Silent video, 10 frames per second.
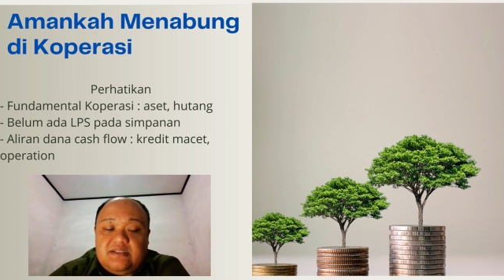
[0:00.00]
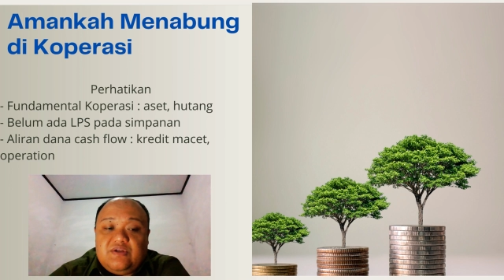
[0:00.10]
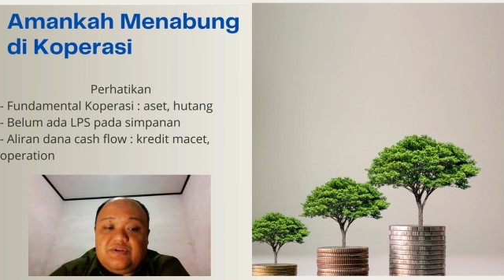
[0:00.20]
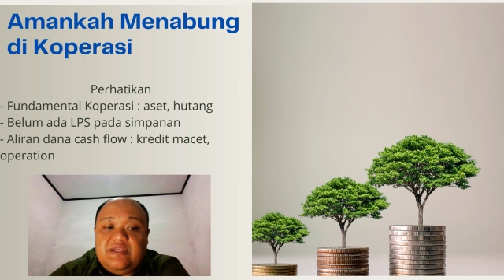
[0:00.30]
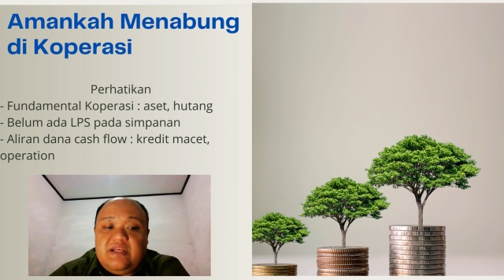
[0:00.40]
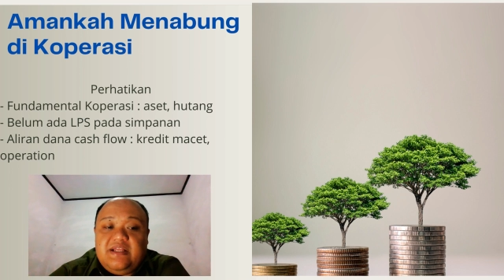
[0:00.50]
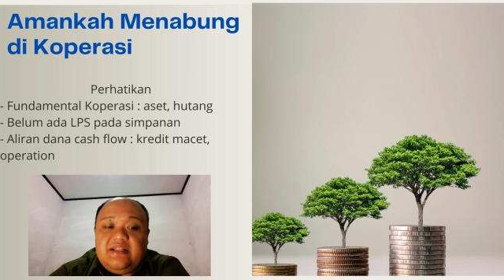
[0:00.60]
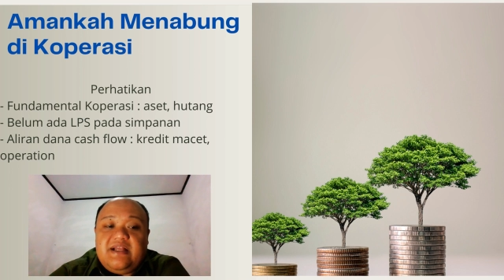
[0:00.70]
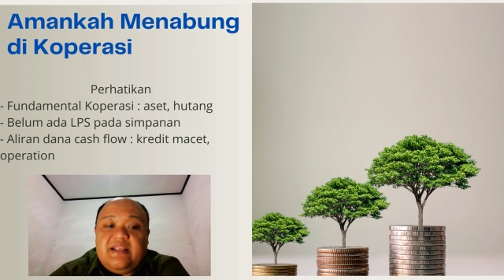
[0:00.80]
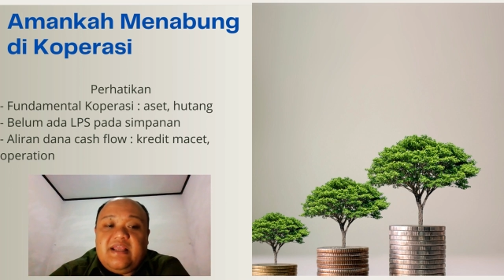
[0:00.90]
Seterusnya
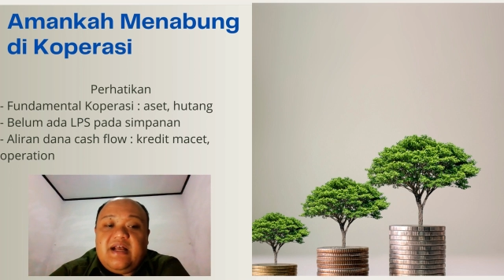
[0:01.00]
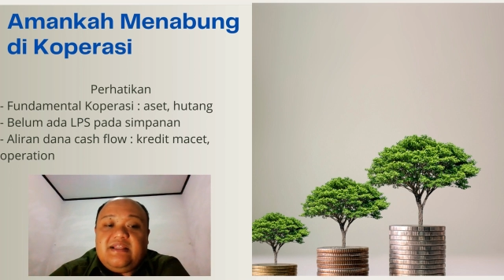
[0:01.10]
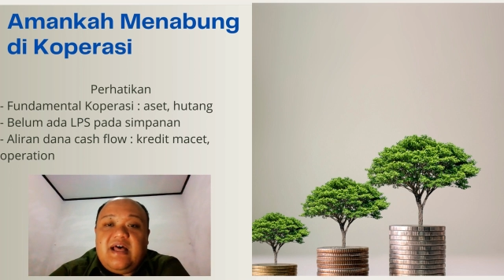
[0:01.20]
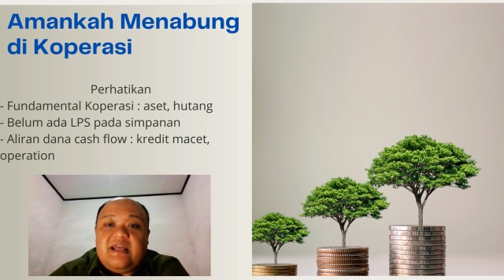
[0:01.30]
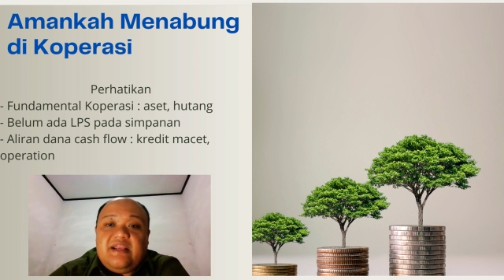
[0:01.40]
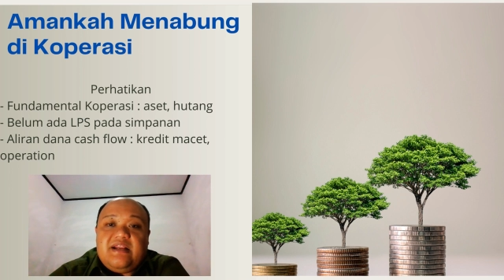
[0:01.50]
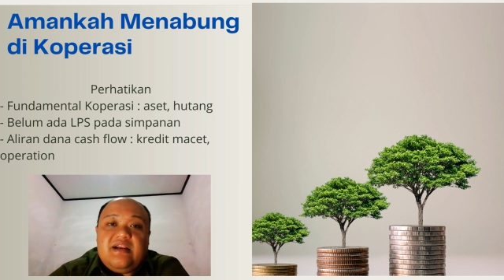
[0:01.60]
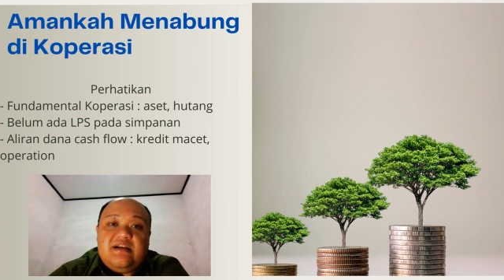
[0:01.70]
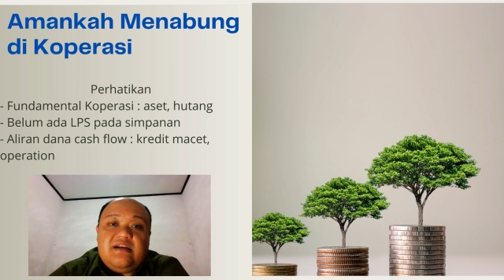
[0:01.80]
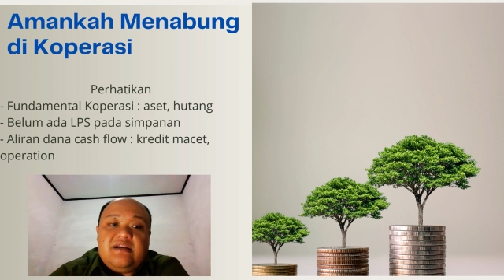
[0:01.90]
kita lihat
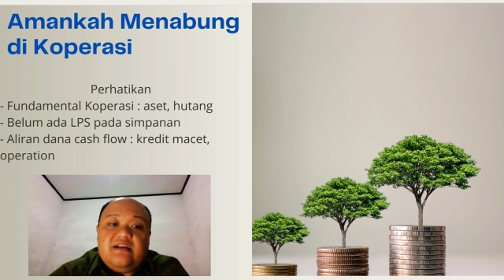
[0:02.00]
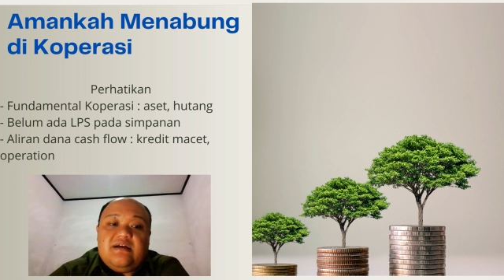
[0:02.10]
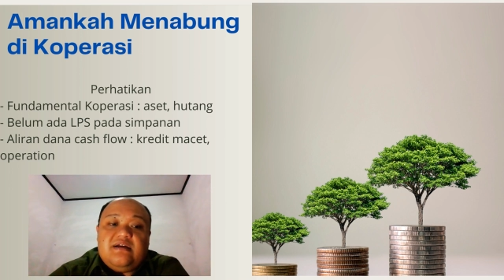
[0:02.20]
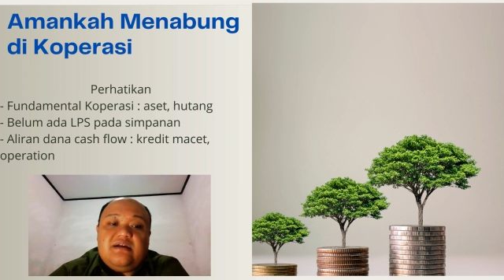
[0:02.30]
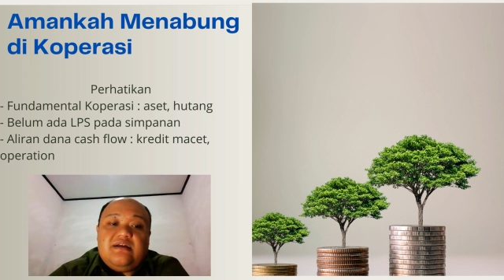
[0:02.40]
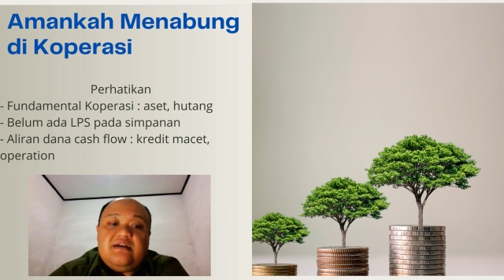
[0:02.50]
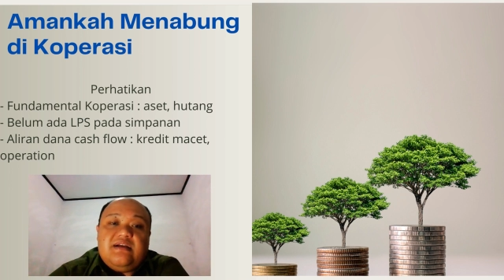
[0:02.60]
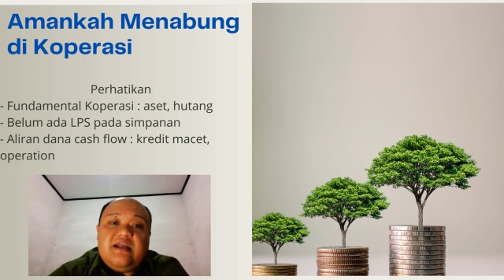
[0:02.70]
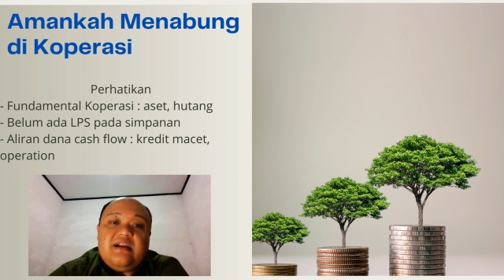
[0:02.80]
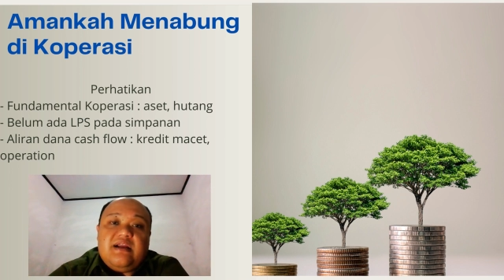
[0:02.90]
aliran
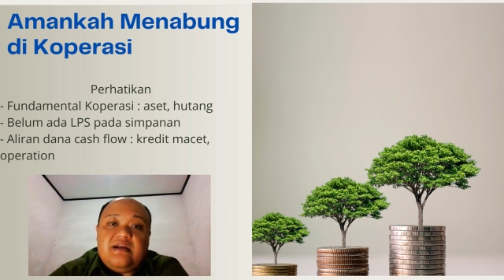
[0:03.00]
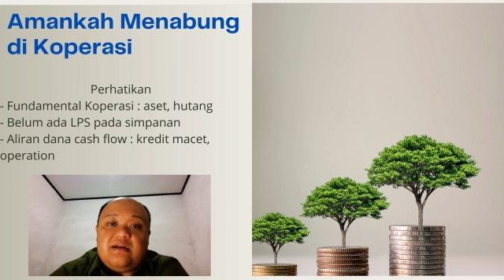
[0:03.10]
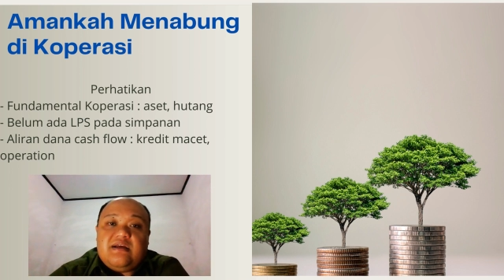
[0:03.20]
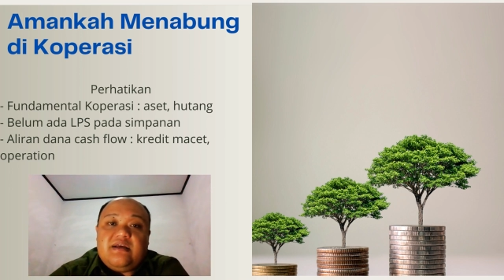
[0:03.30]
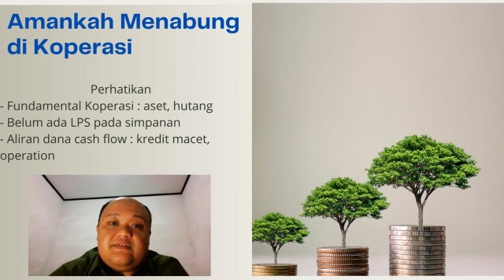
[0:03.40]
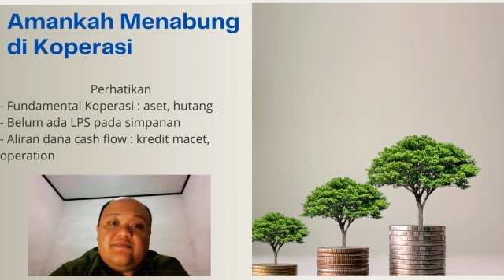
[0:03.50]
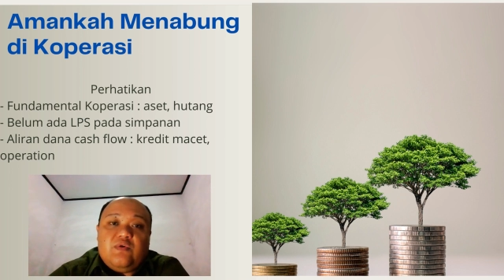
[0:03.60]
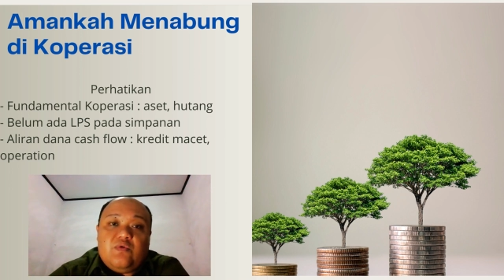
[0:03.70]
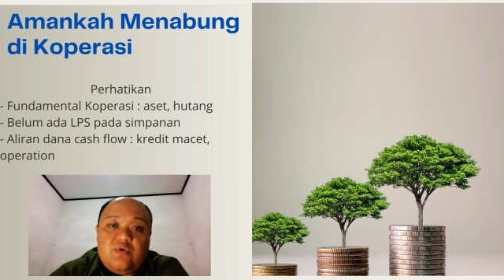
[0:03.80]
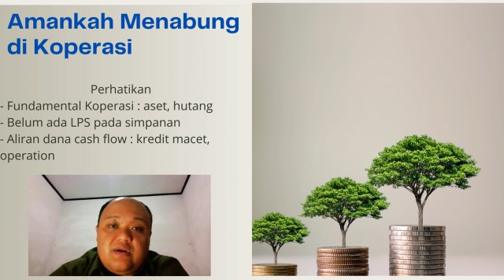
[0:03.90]
dana cash
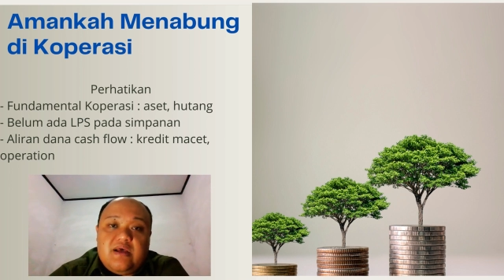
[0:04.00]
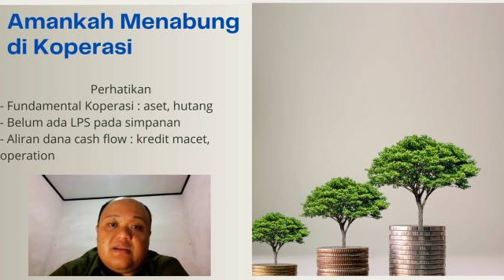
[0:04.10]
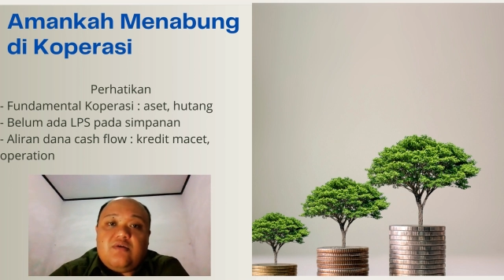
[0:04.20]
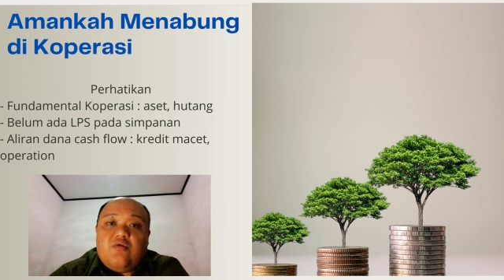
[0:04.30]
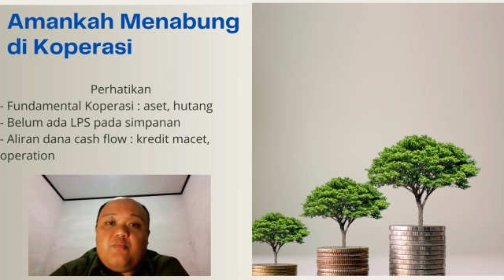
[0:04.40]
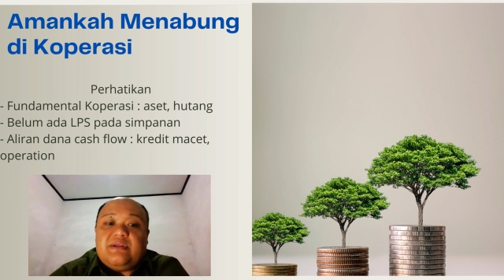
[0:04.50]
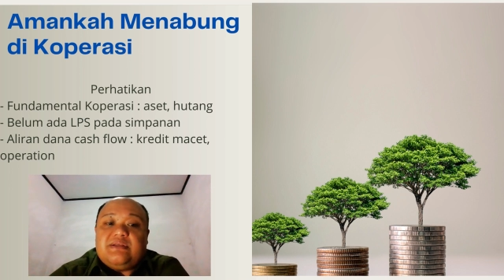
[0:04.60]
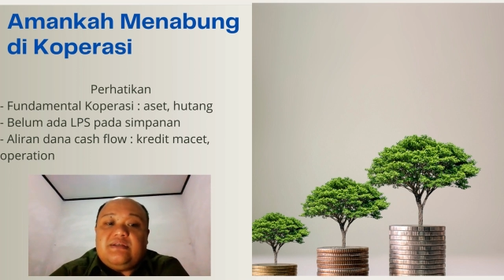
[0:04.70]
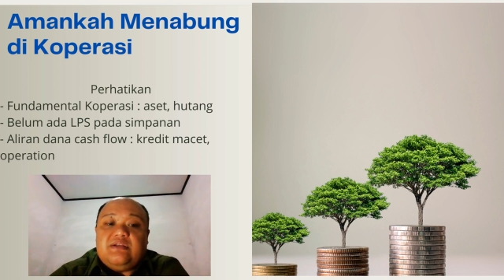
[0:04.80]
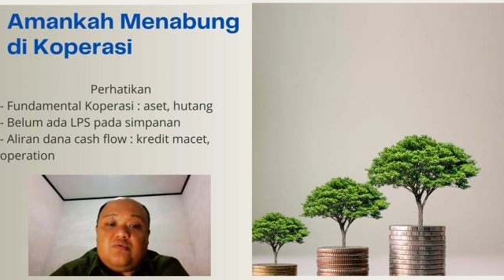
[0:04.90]
flow dari
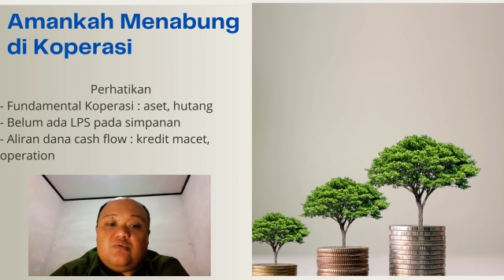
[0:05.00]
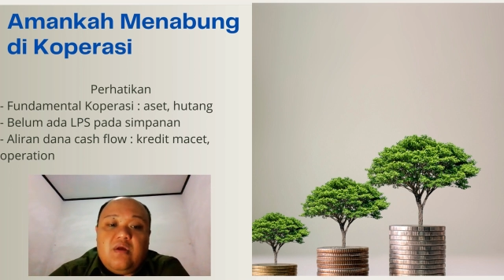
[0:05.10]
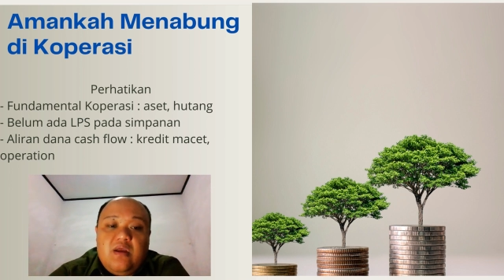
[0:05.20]
koperasi itu.